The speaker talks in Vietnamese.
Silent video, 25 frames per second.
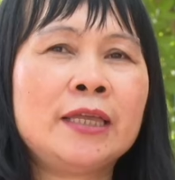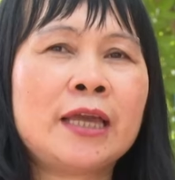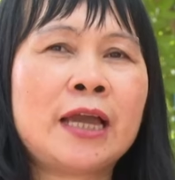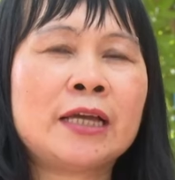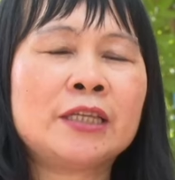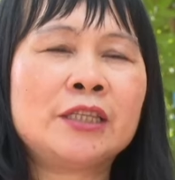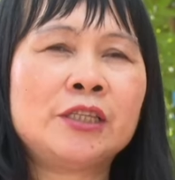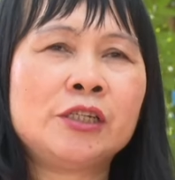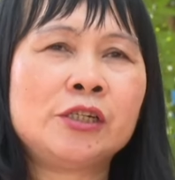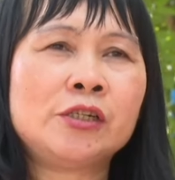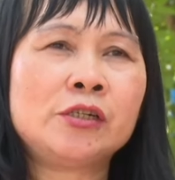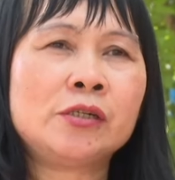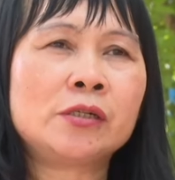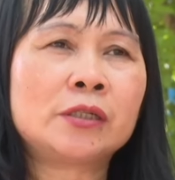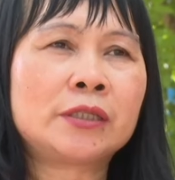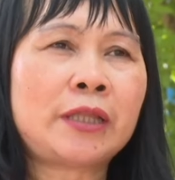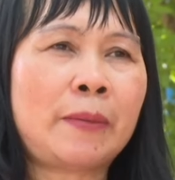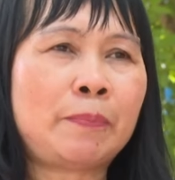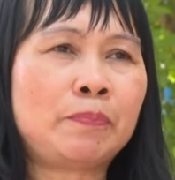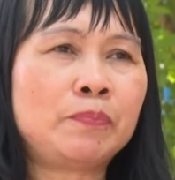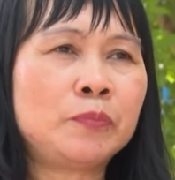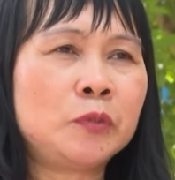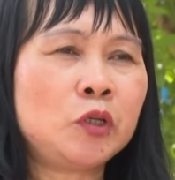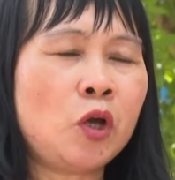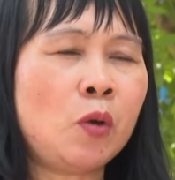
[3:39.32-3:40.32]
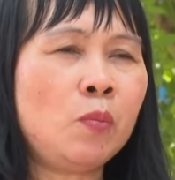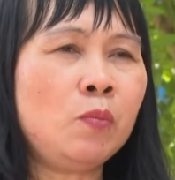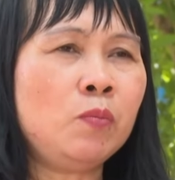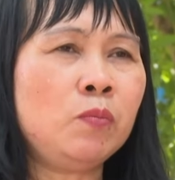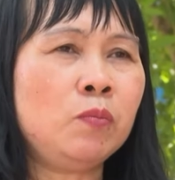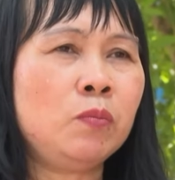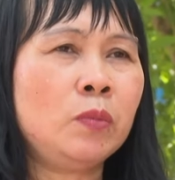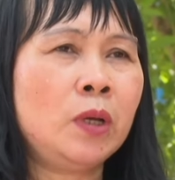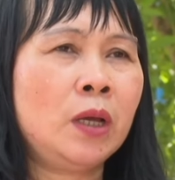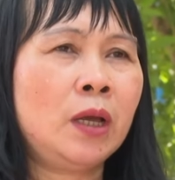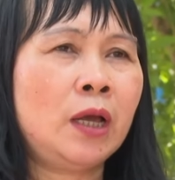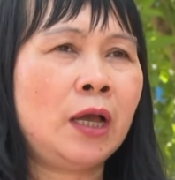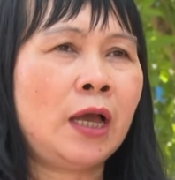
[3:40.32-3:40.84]
Nhà trường tập trung
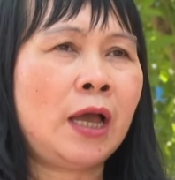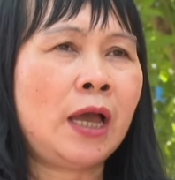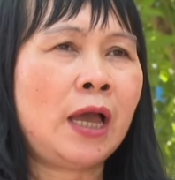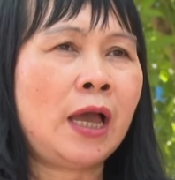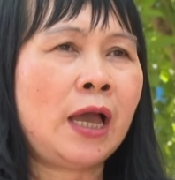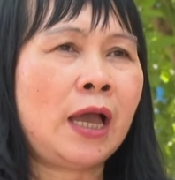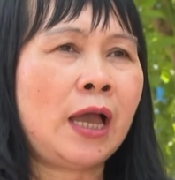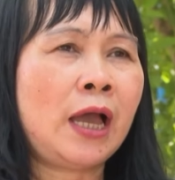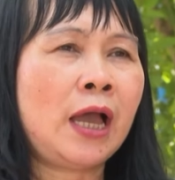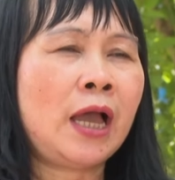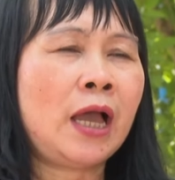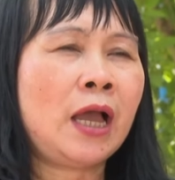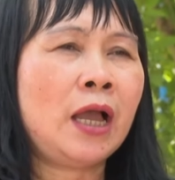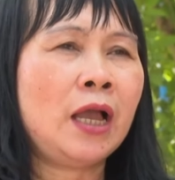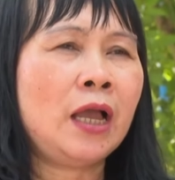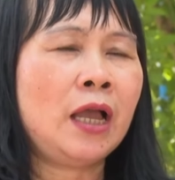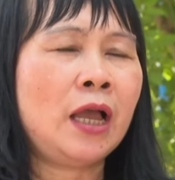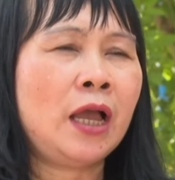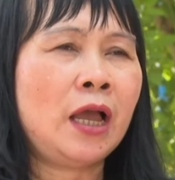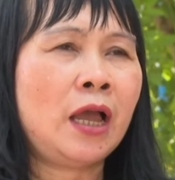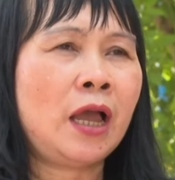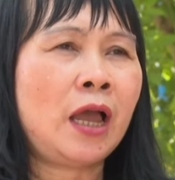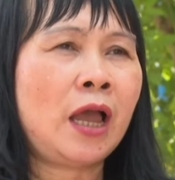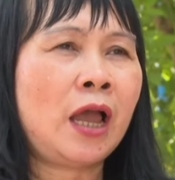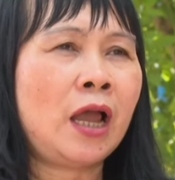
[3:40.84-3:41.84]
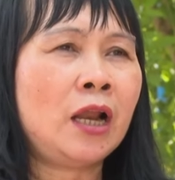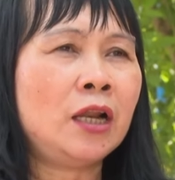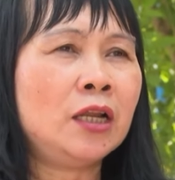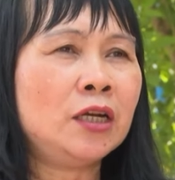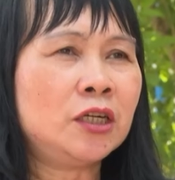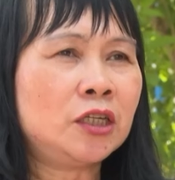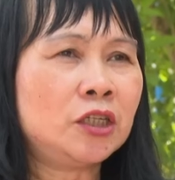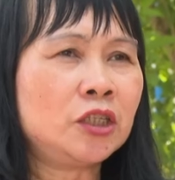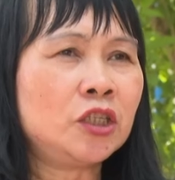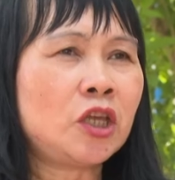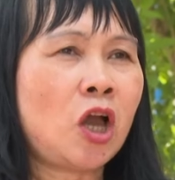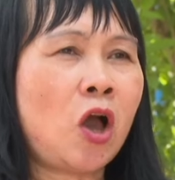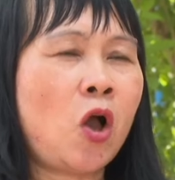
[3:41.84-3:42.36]

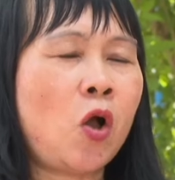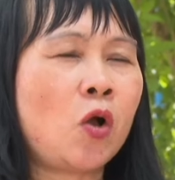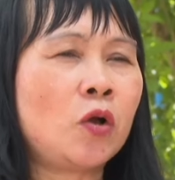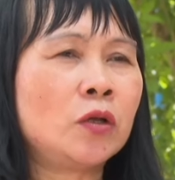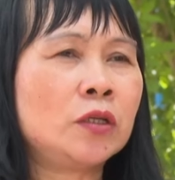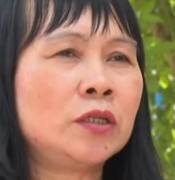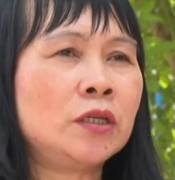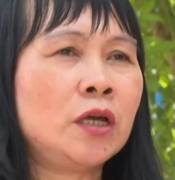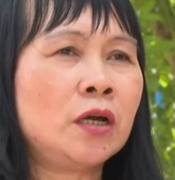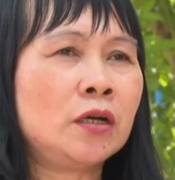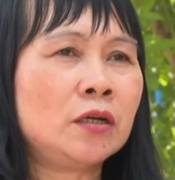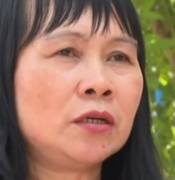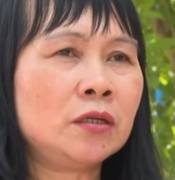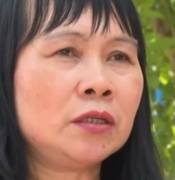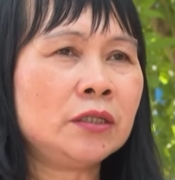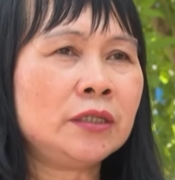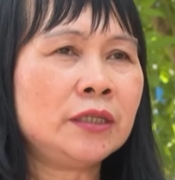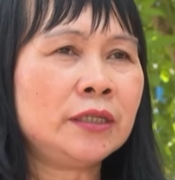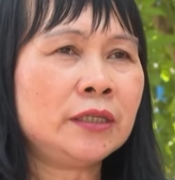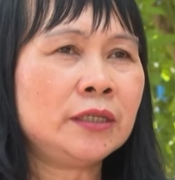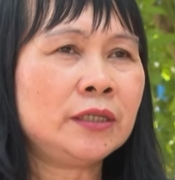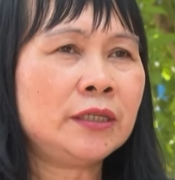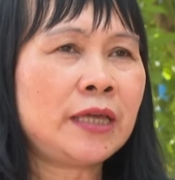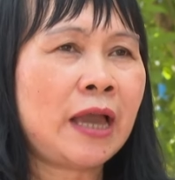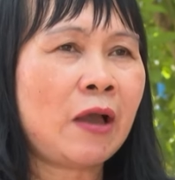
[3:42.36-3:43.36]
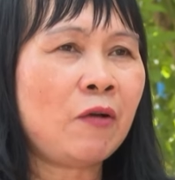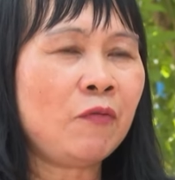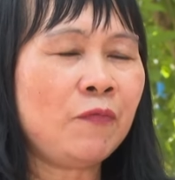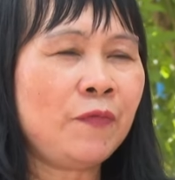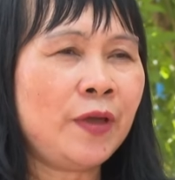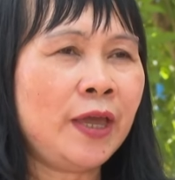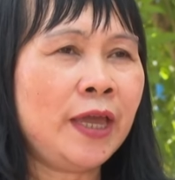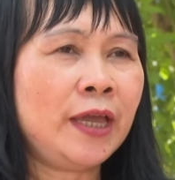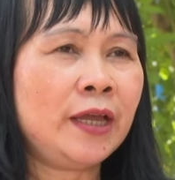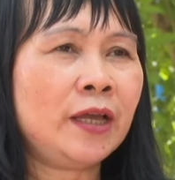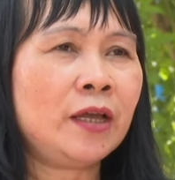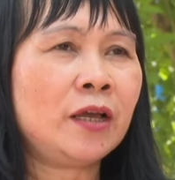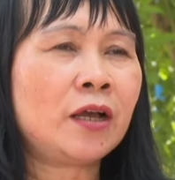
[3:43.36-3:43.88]
lựa chọn những giáo
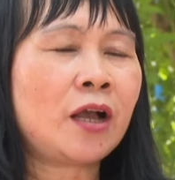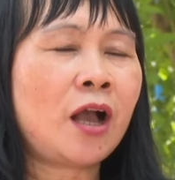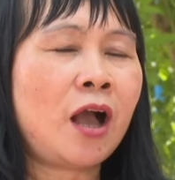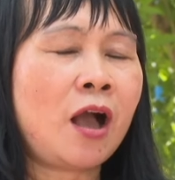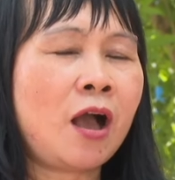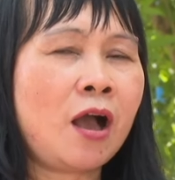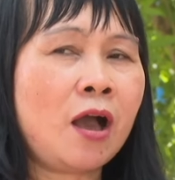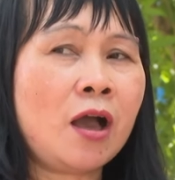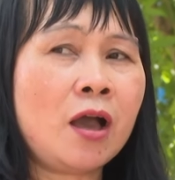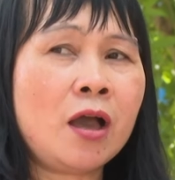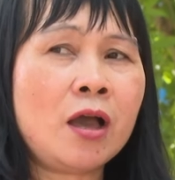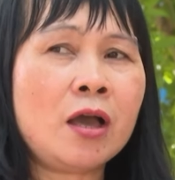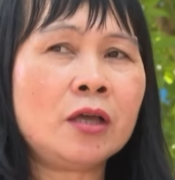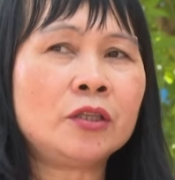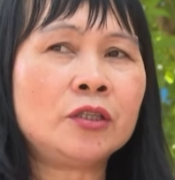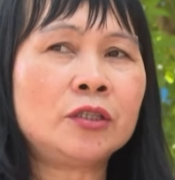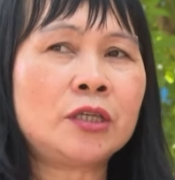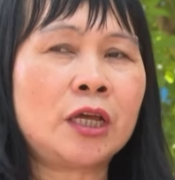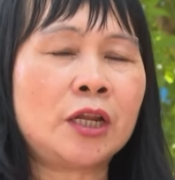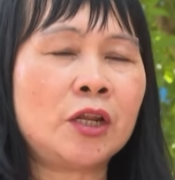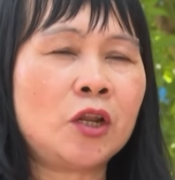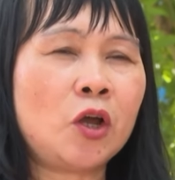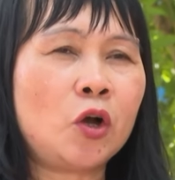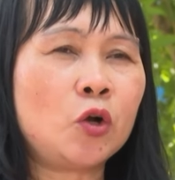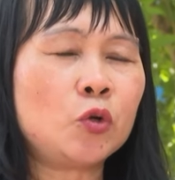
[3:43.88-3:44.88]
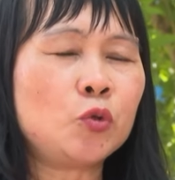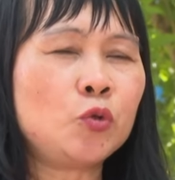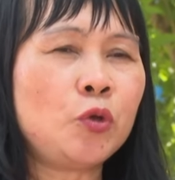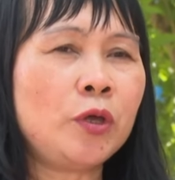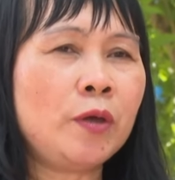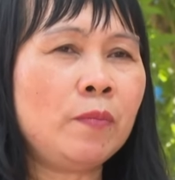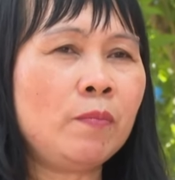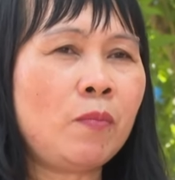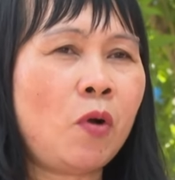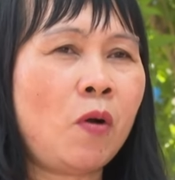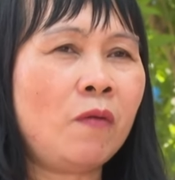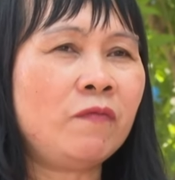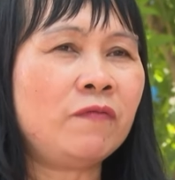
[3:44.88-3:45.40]
viên có trình độ
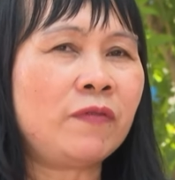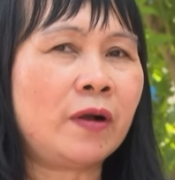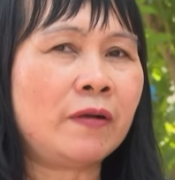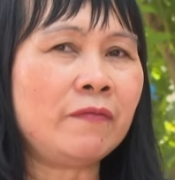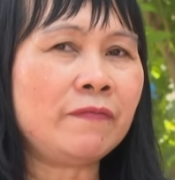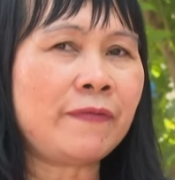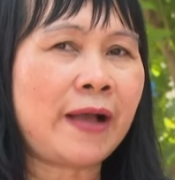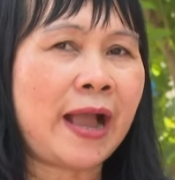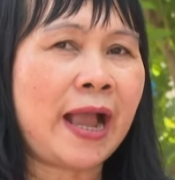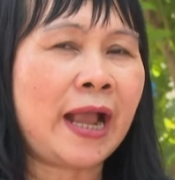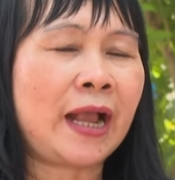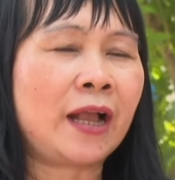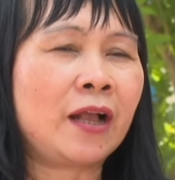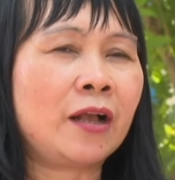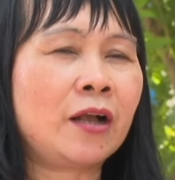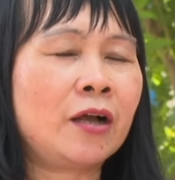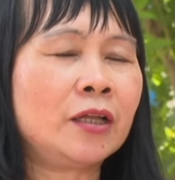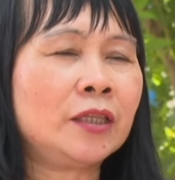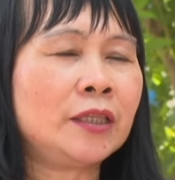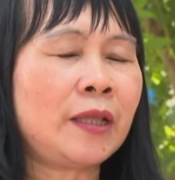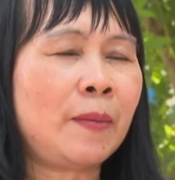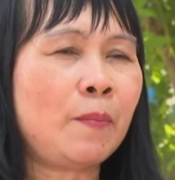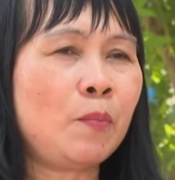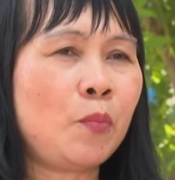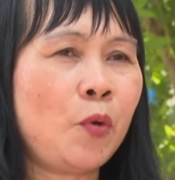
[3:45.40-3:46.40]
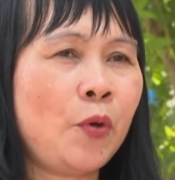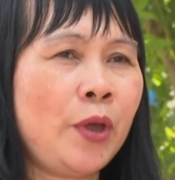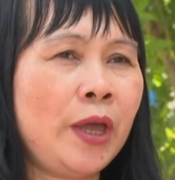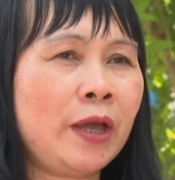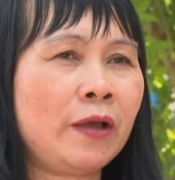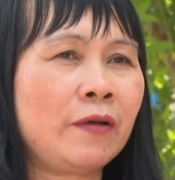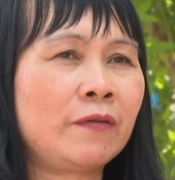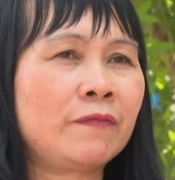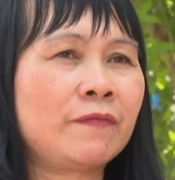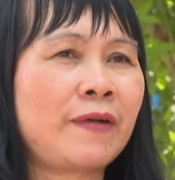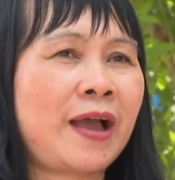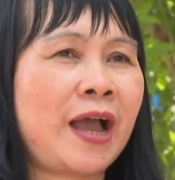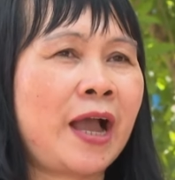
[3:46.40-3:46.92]
chuyên môn vững vàng, có tâm huyết
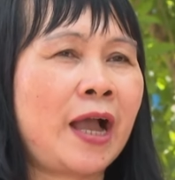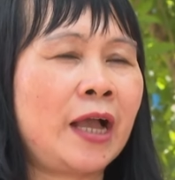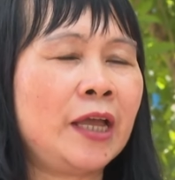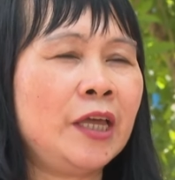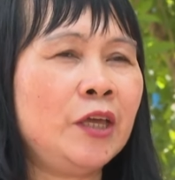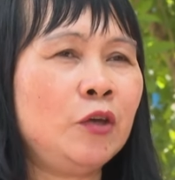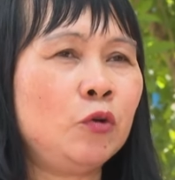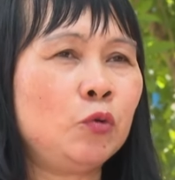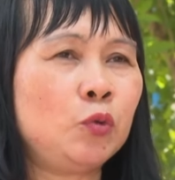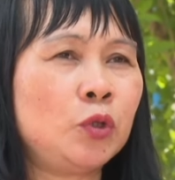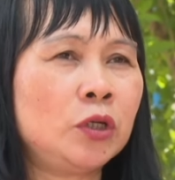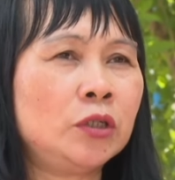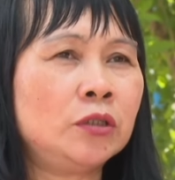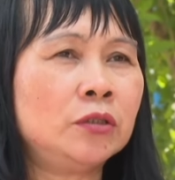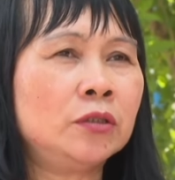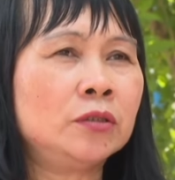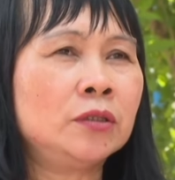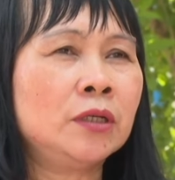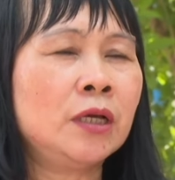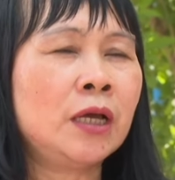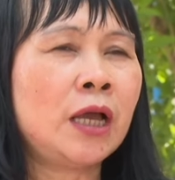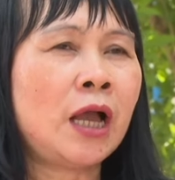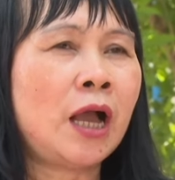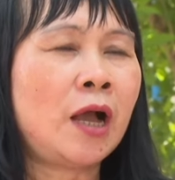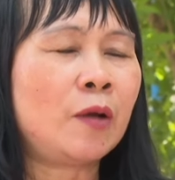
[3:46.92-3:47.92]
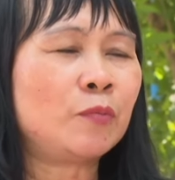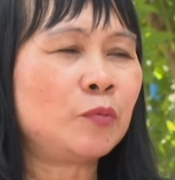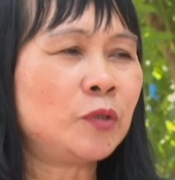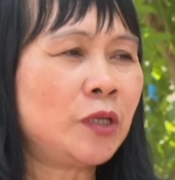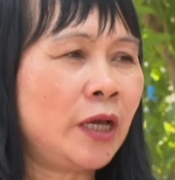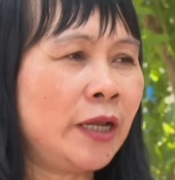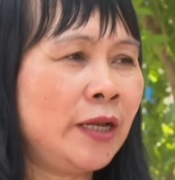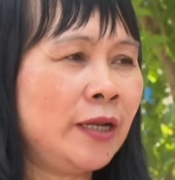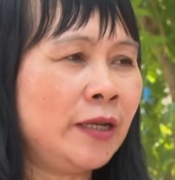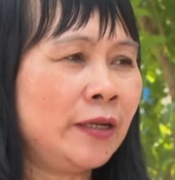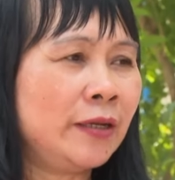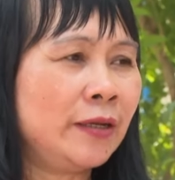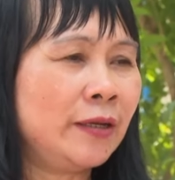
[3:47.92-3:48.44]
và yêu thương học
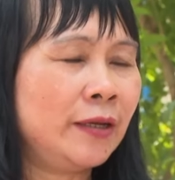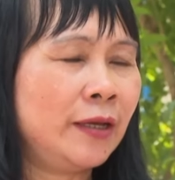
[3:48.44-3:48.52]
sinh.